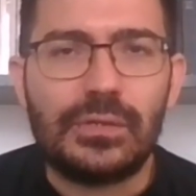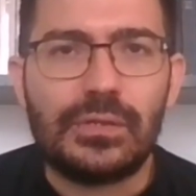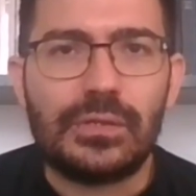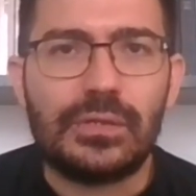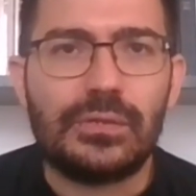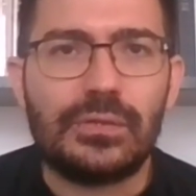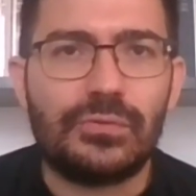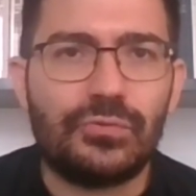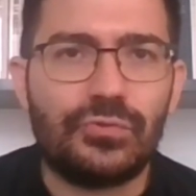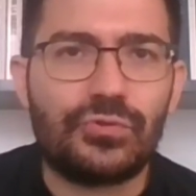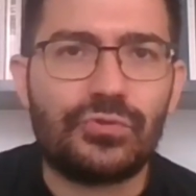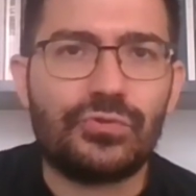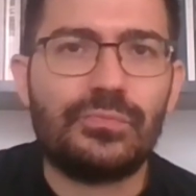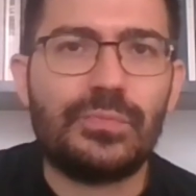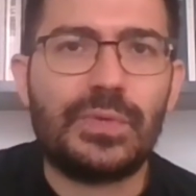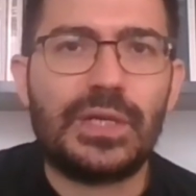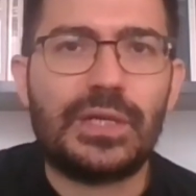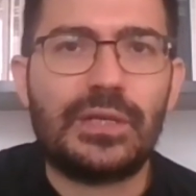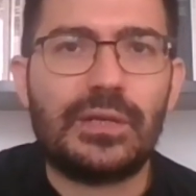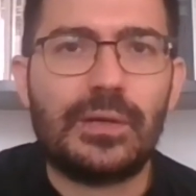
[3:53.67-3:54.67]
e,
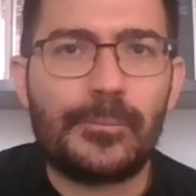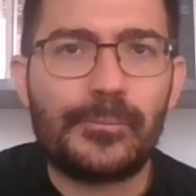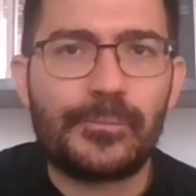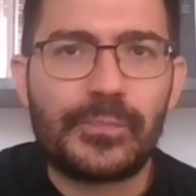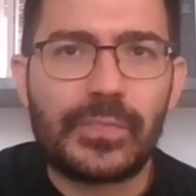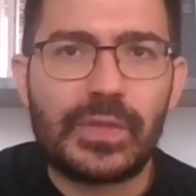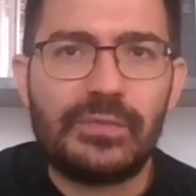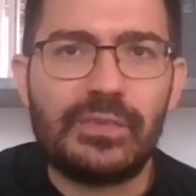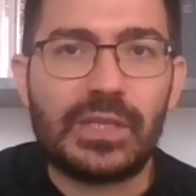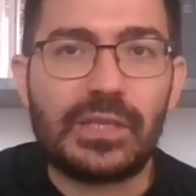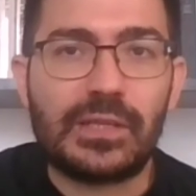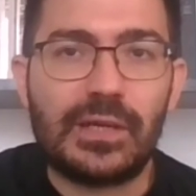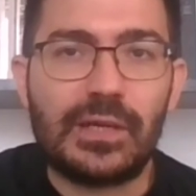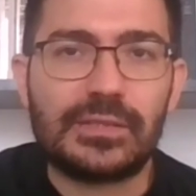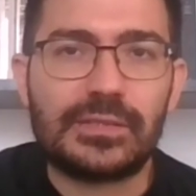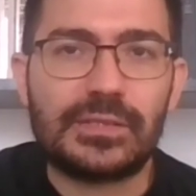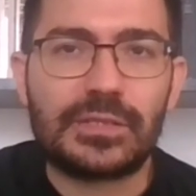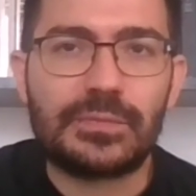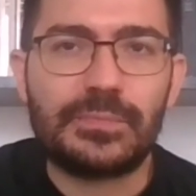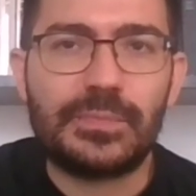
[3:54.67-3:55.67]
düşünmeye ve
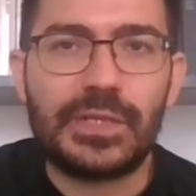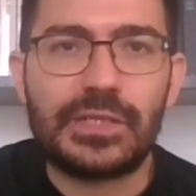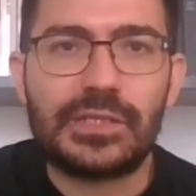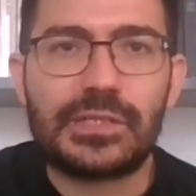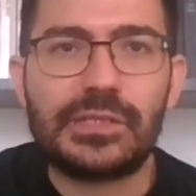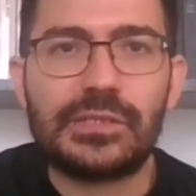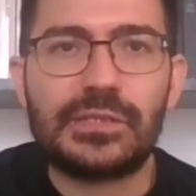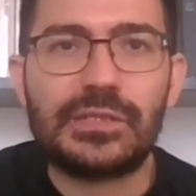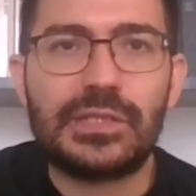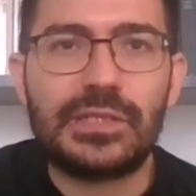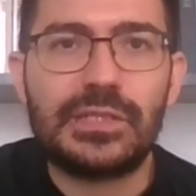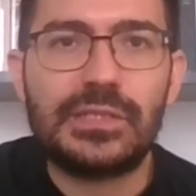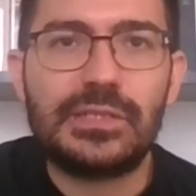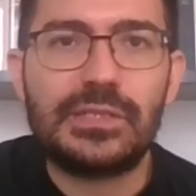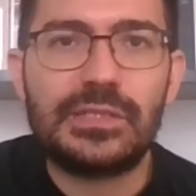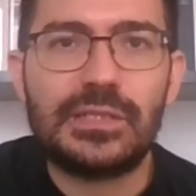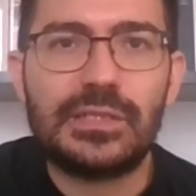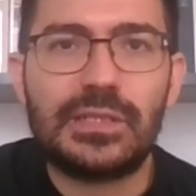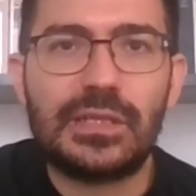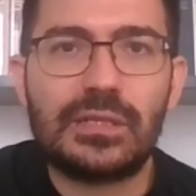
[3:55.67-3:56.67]
tartışmaya çalıştık.
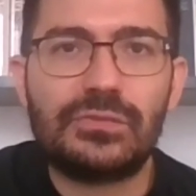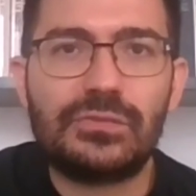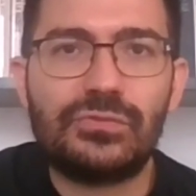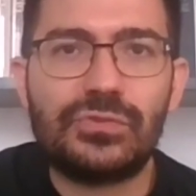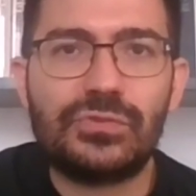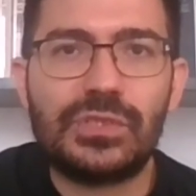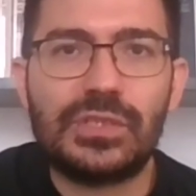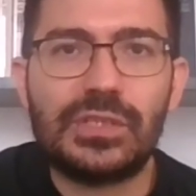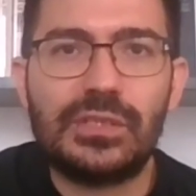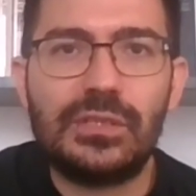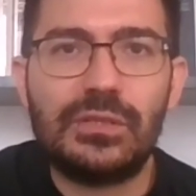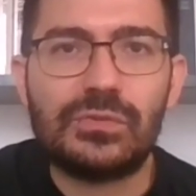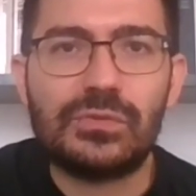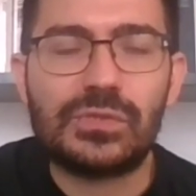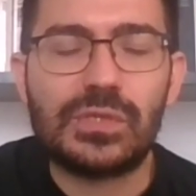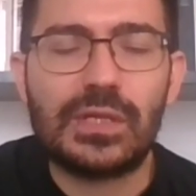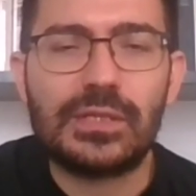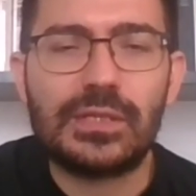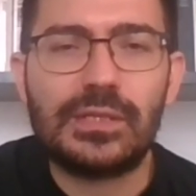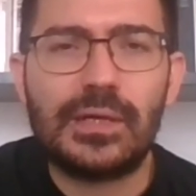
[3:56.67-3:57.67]
Zira Türkiye'de
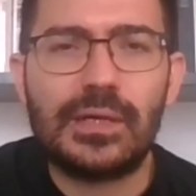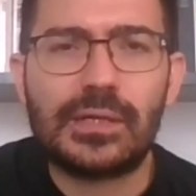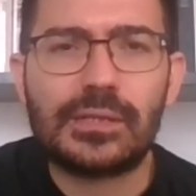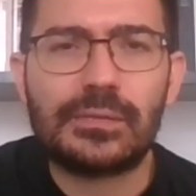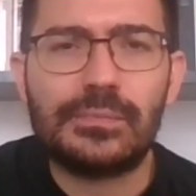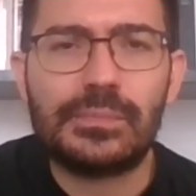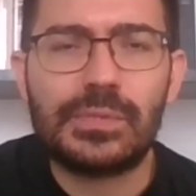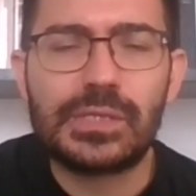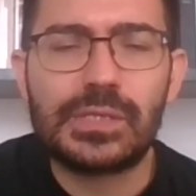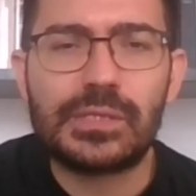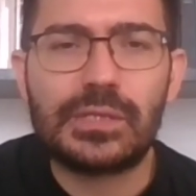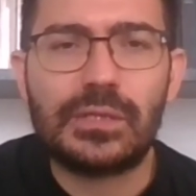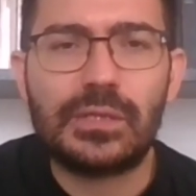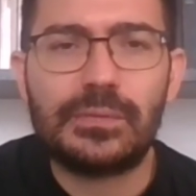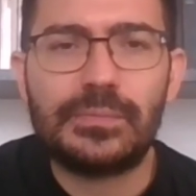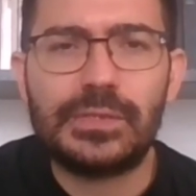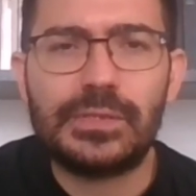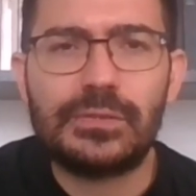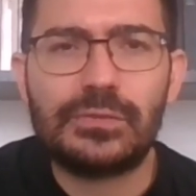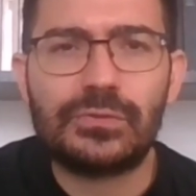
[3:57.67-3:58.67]
özellikle 60
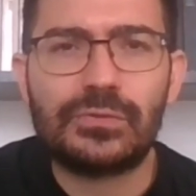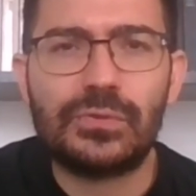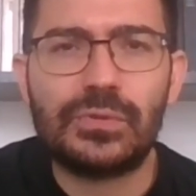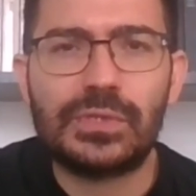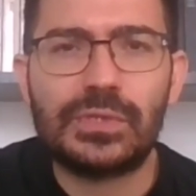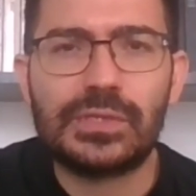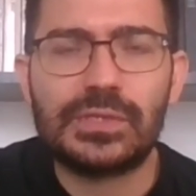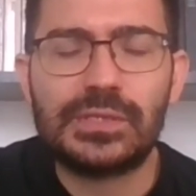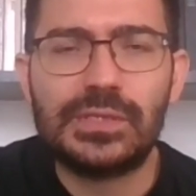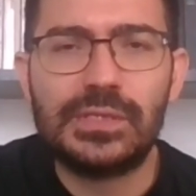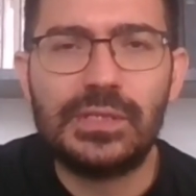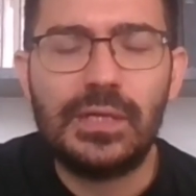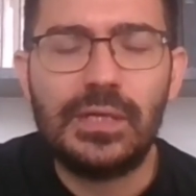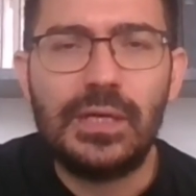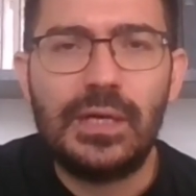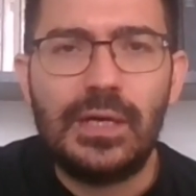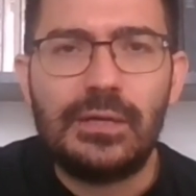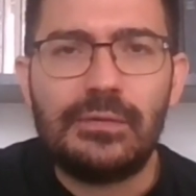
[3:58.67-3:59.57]
darbesi sonrası